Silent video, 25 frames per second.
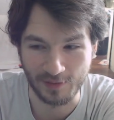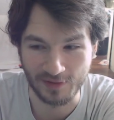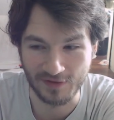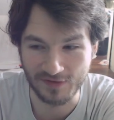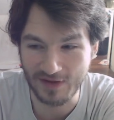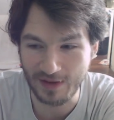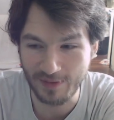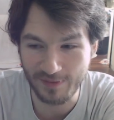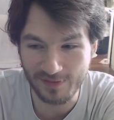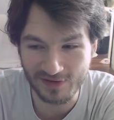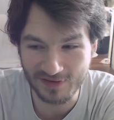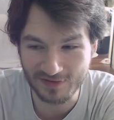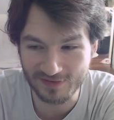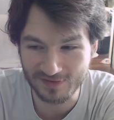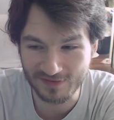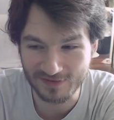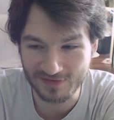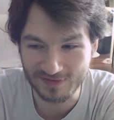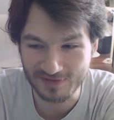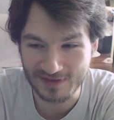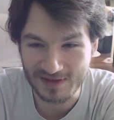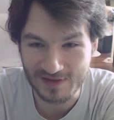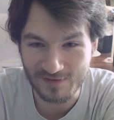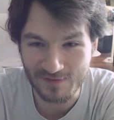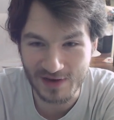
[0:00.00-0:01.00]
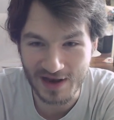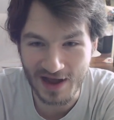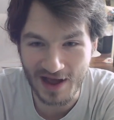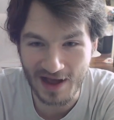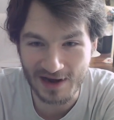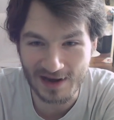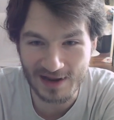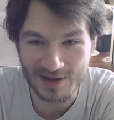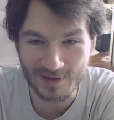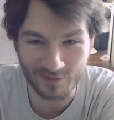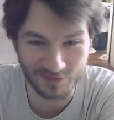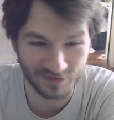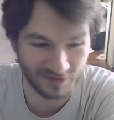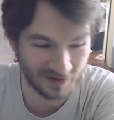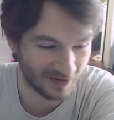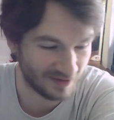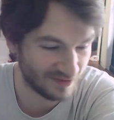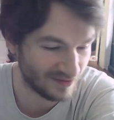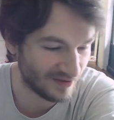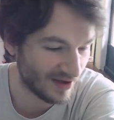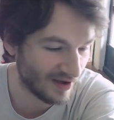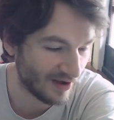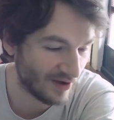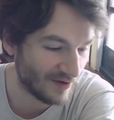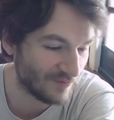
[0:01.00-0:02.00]
Das habe ich jetzt nie wieder erlebt, seit
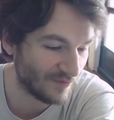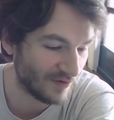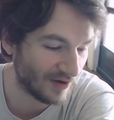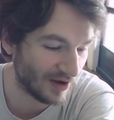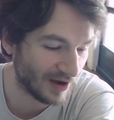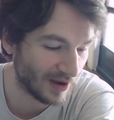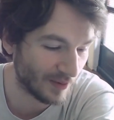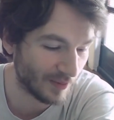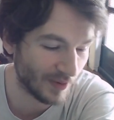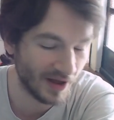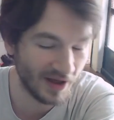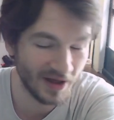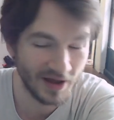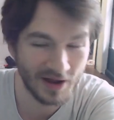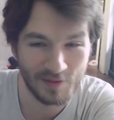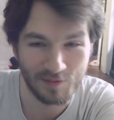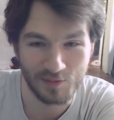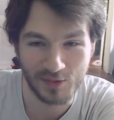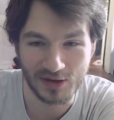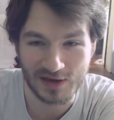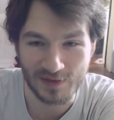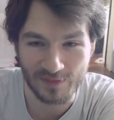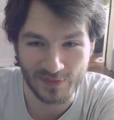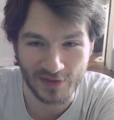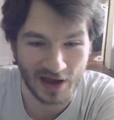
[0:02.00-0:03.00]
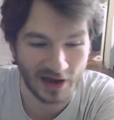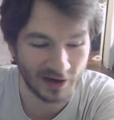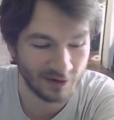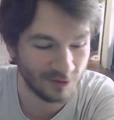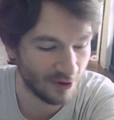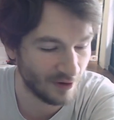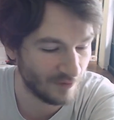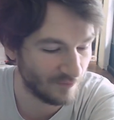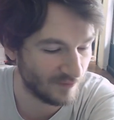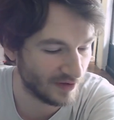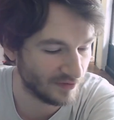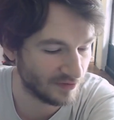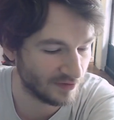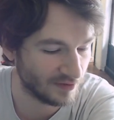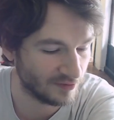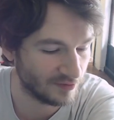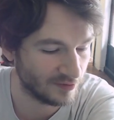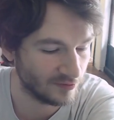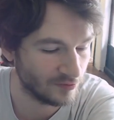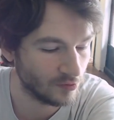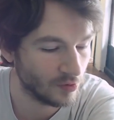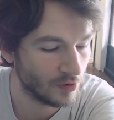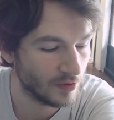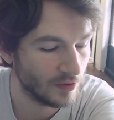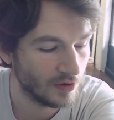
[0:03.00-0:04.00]
ich angefangen habe, mit dem Natronwasser
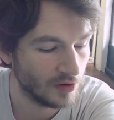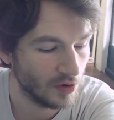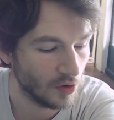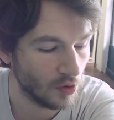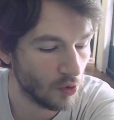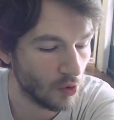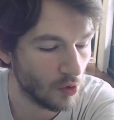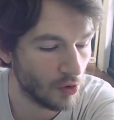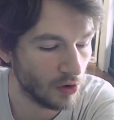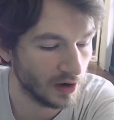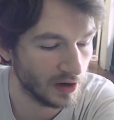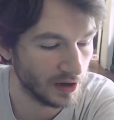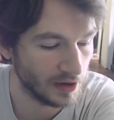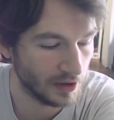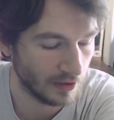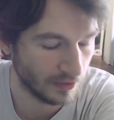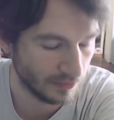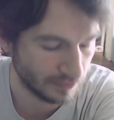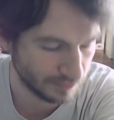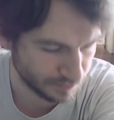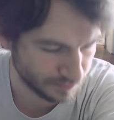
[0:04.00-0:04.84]
zu gurgeln.